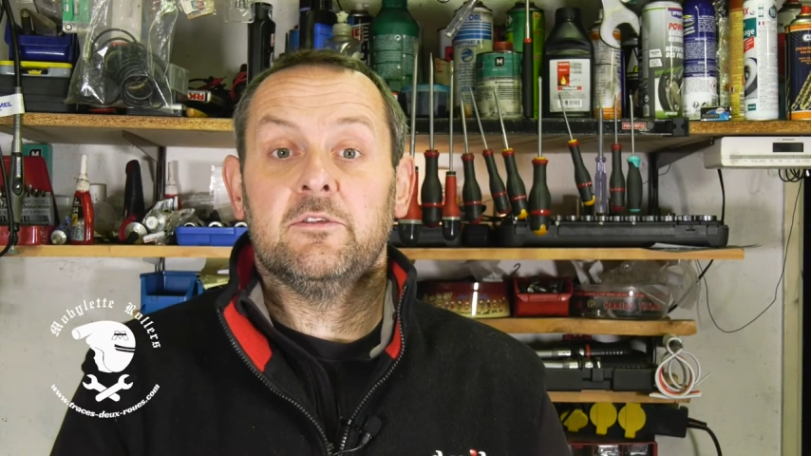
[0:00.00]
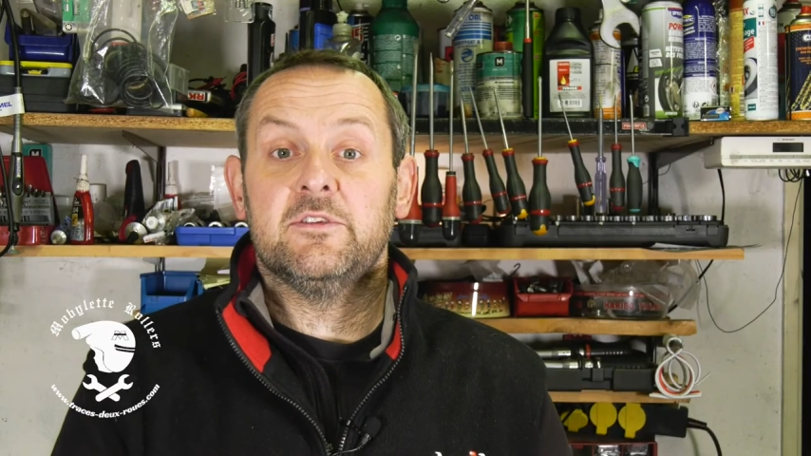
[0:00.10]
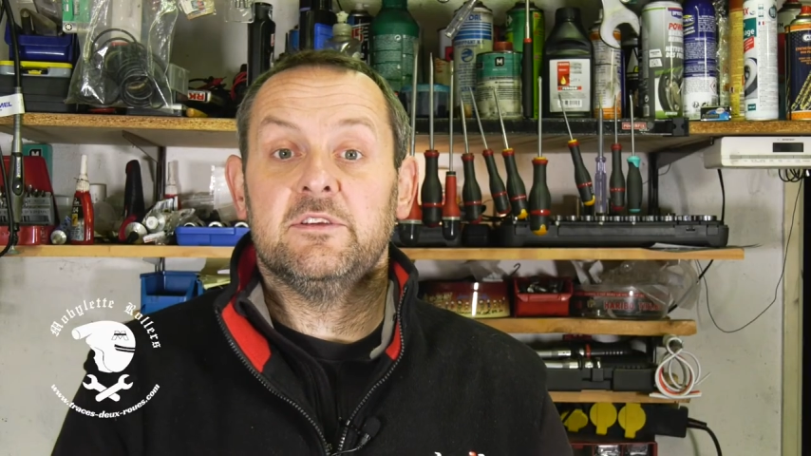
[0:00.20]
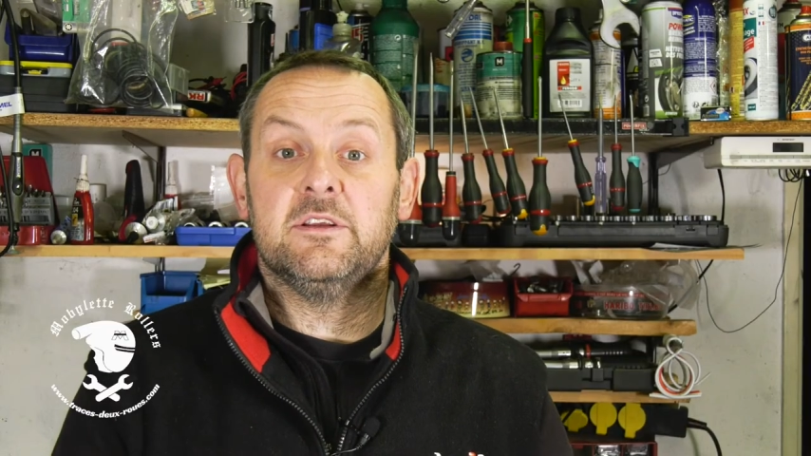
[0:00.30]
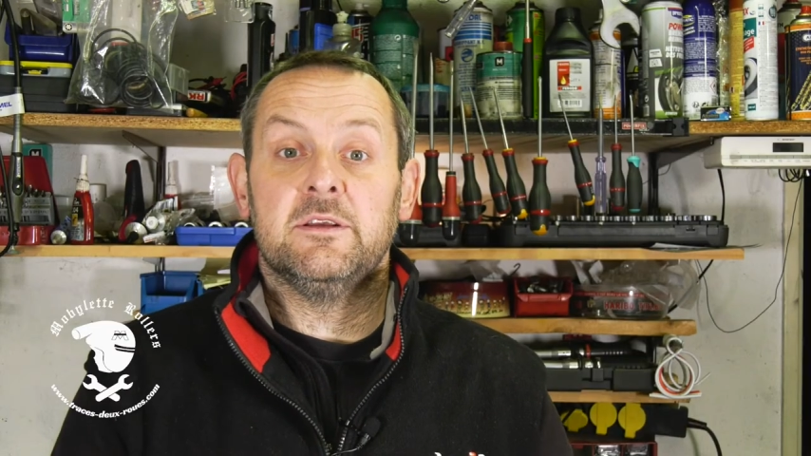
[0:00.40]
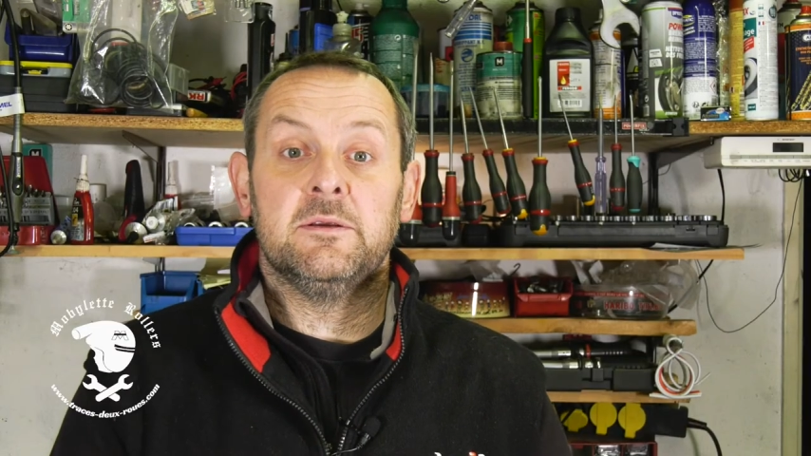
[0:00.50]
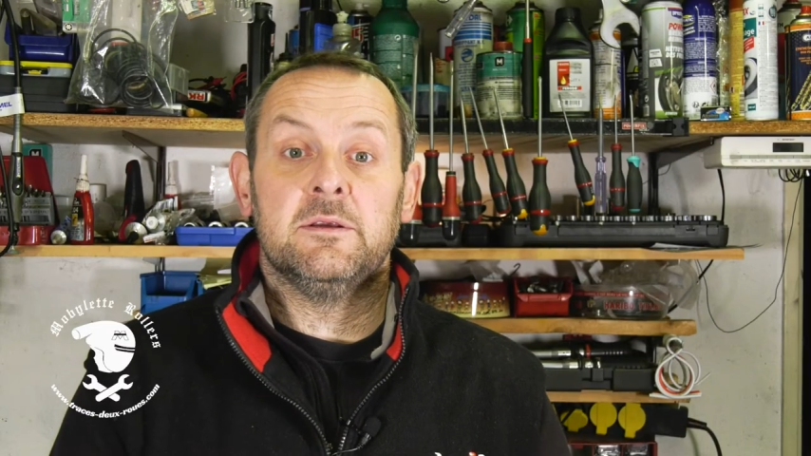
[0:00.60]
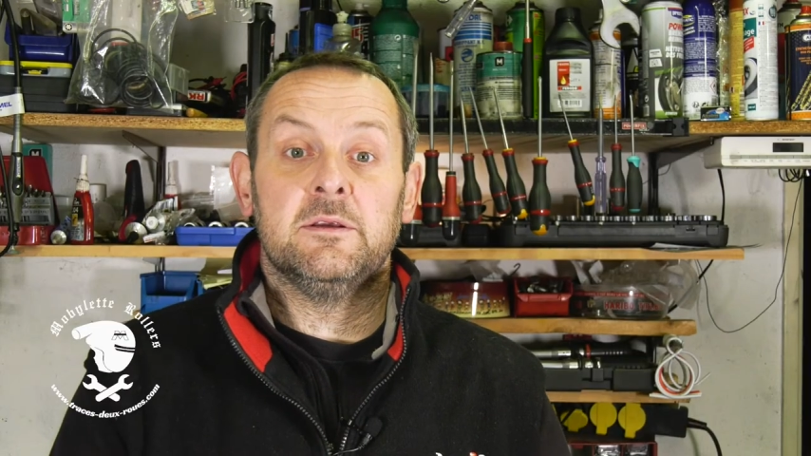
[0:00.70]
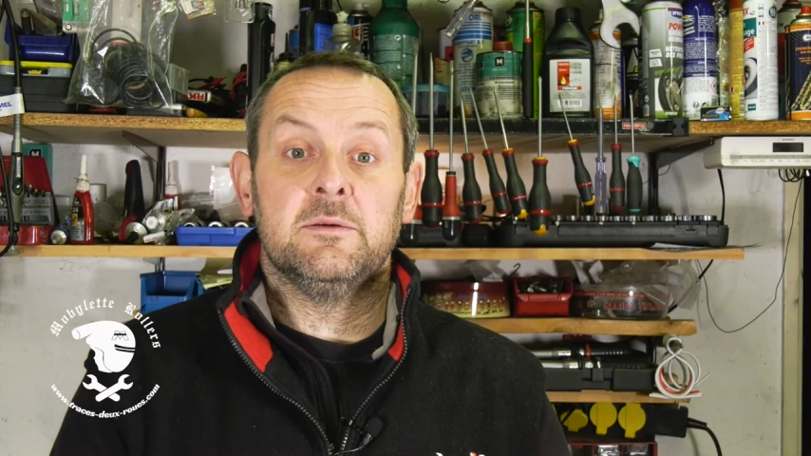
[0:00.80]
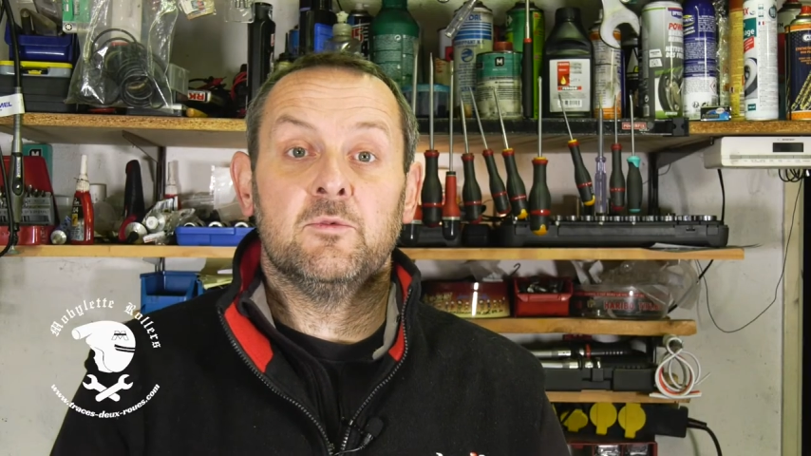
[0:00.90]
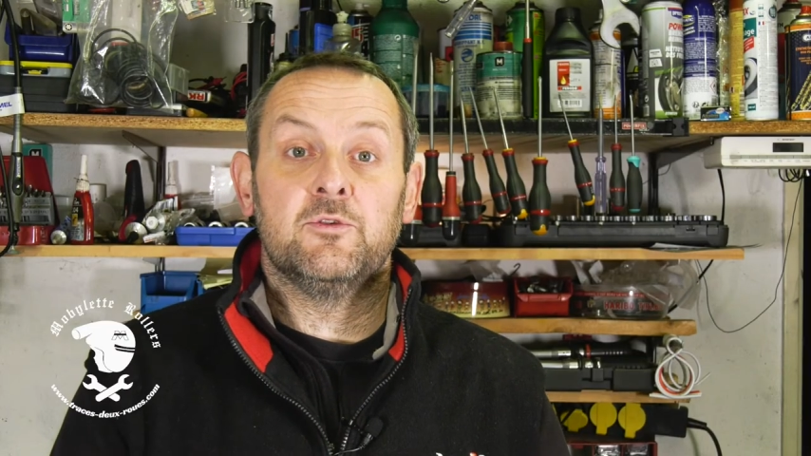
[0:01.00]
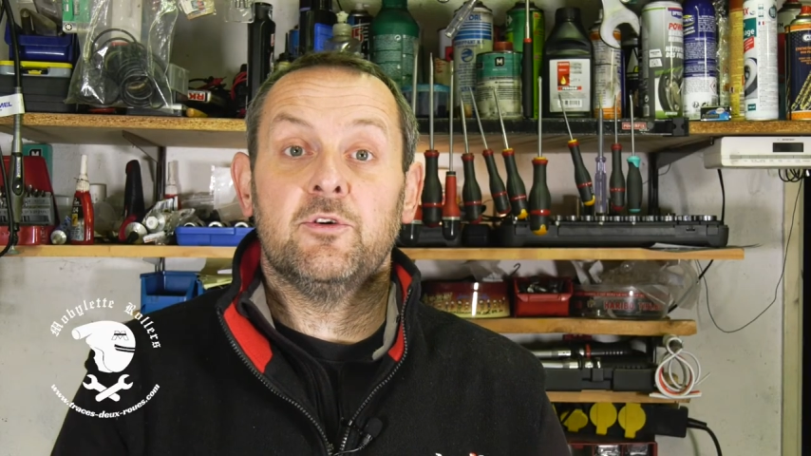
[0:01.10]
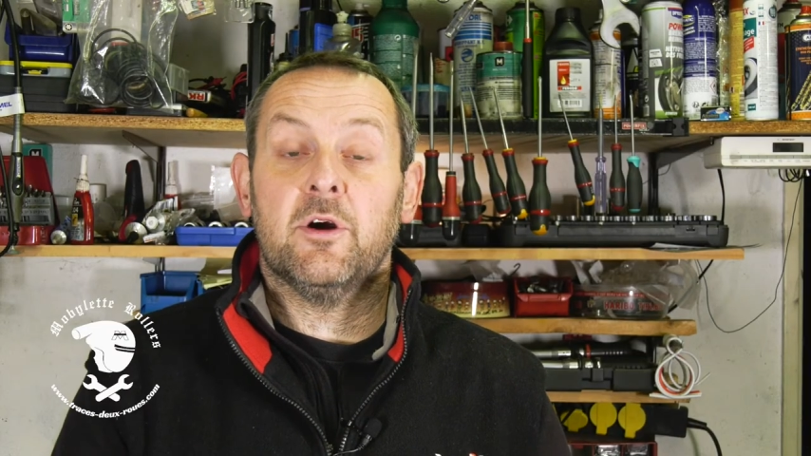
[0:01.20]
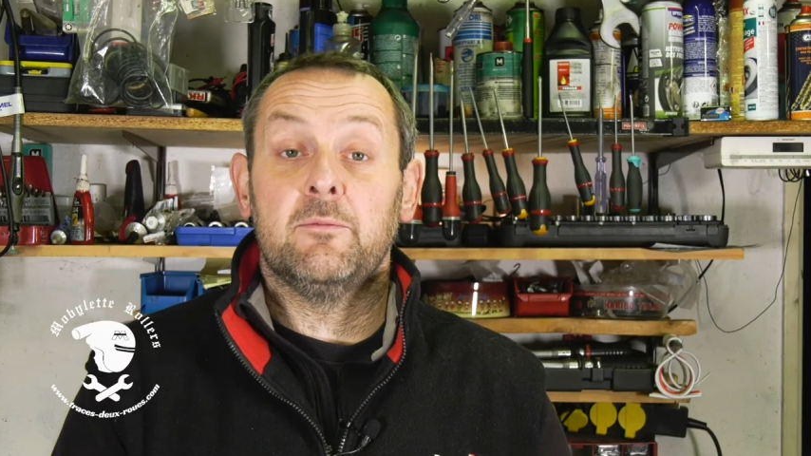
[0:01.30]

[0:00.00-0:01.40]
c'est des moteurs